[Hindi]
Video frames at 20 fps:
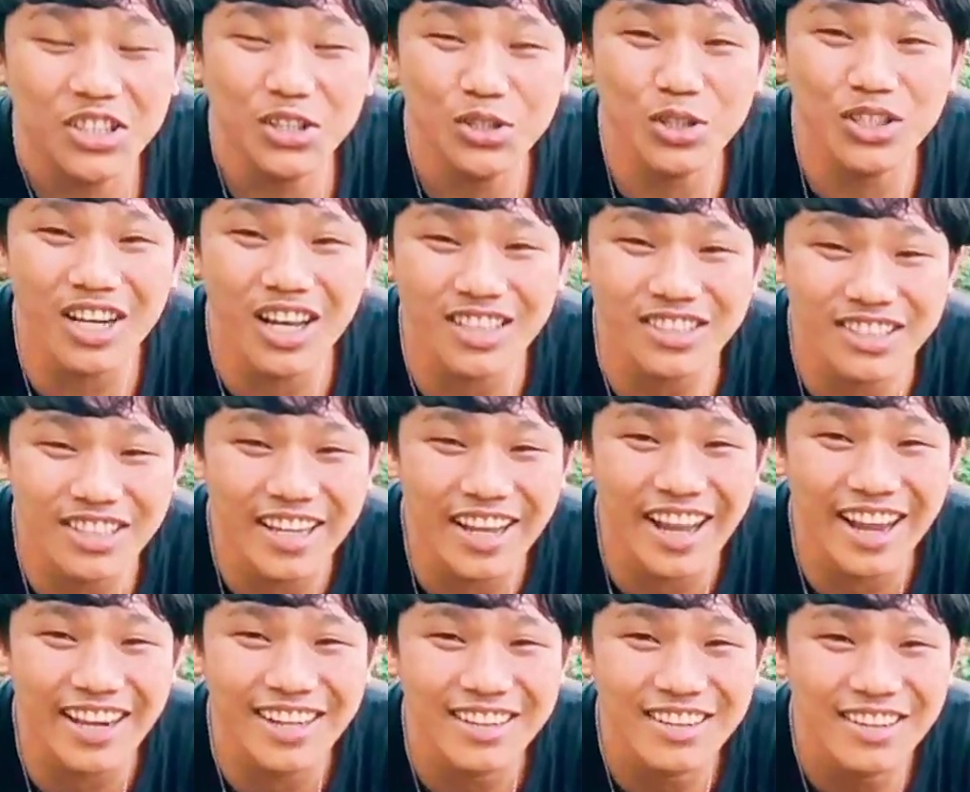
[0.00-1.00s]
इतना
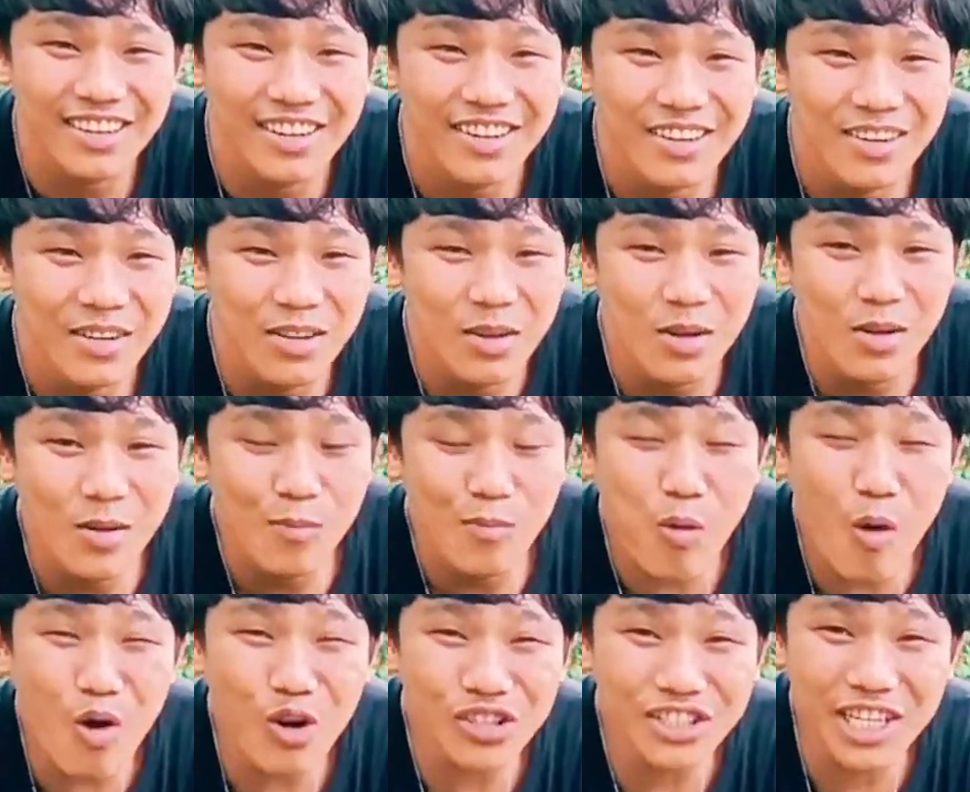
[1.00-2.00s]
सेन
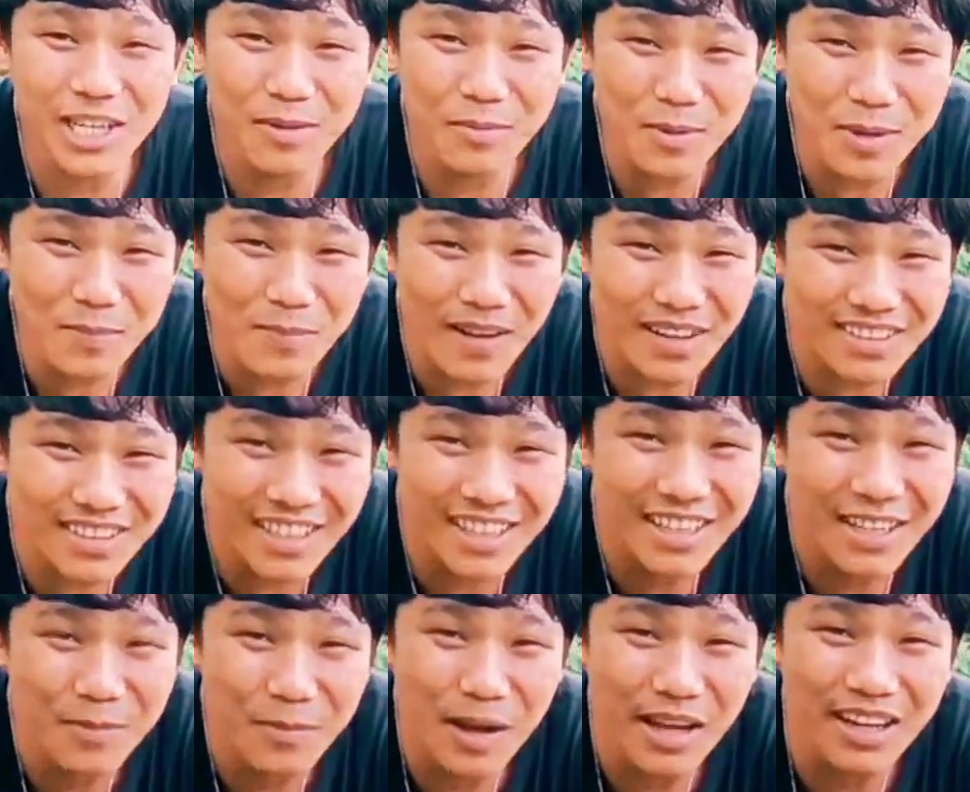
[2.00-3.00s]
फोक्सेन भी पाता
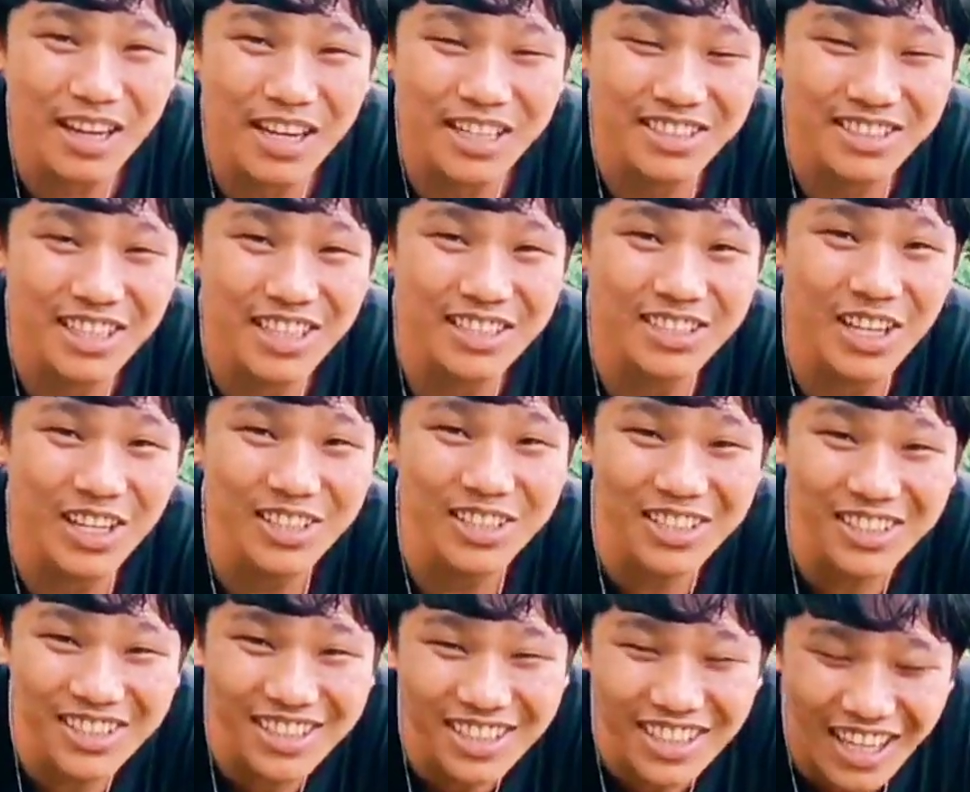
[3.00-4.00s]
नहीं पाएगा इसके साथ
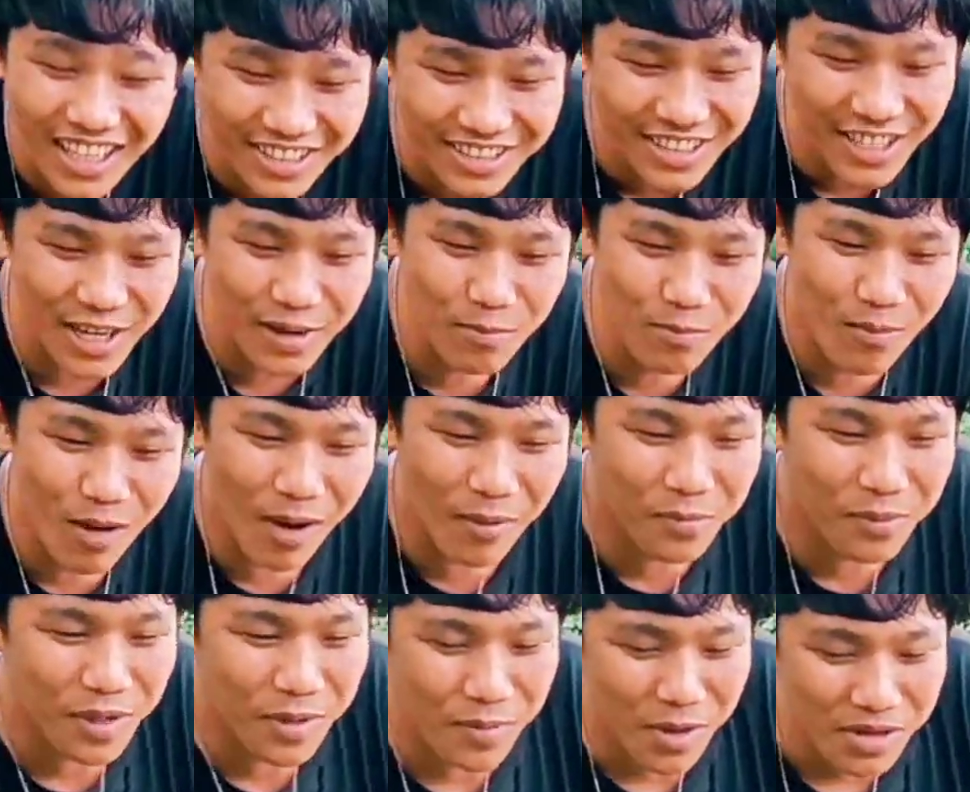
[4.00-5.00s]
इतना सेन
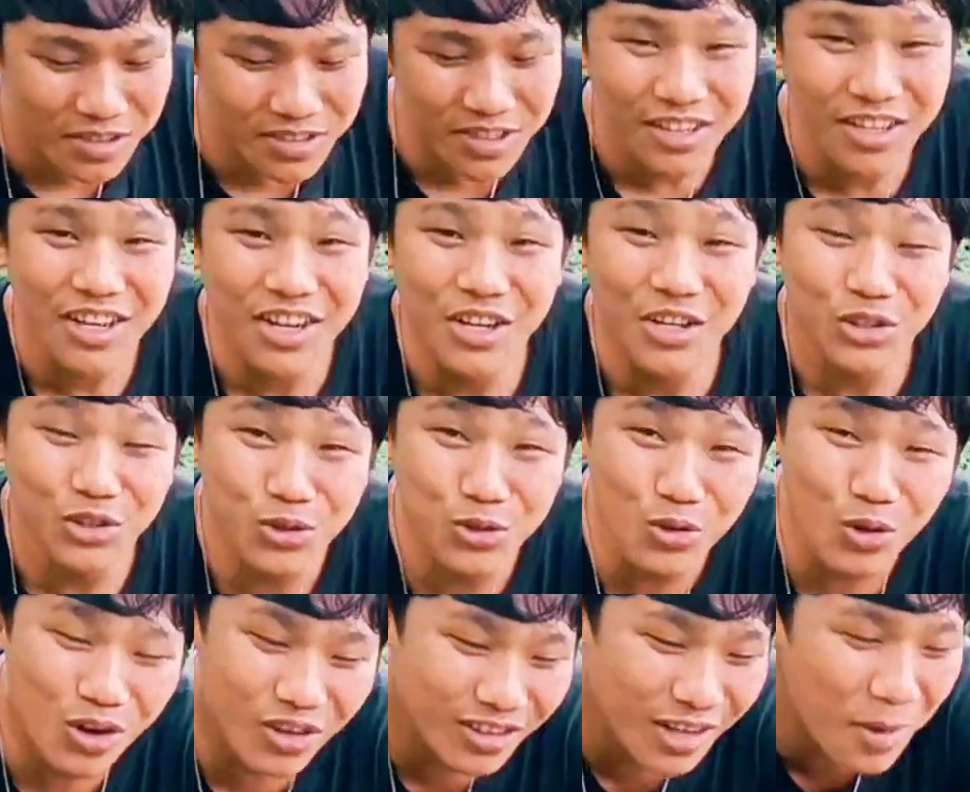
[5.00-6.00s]
बाप रे भाई
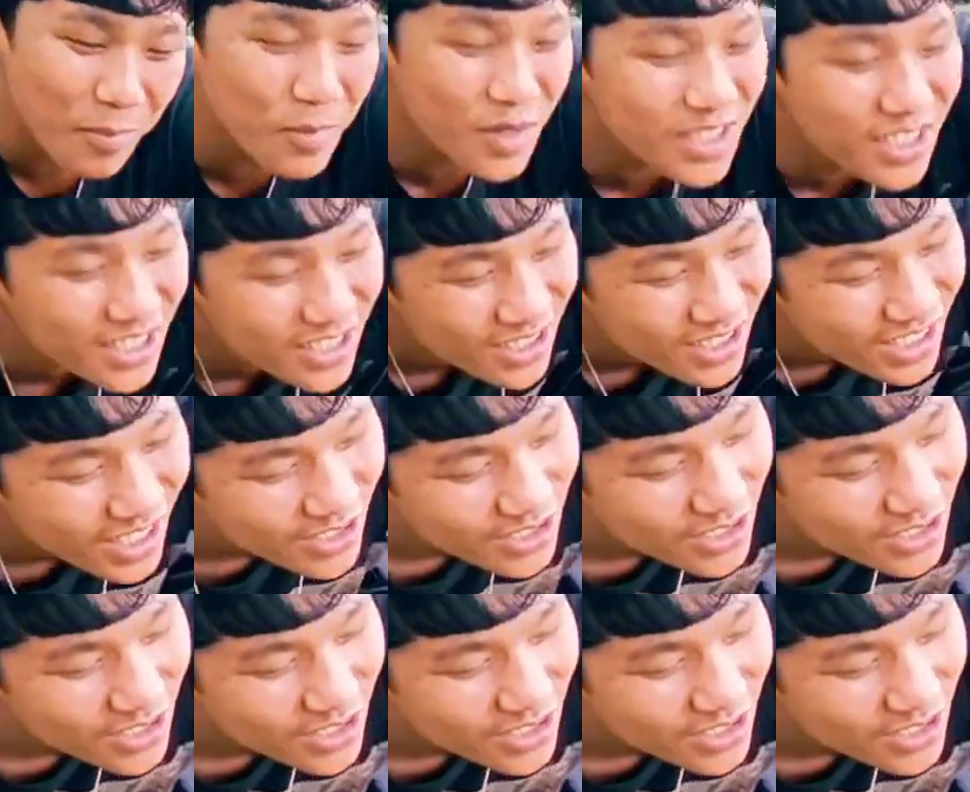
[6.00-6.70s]
सुअर का मीट इतना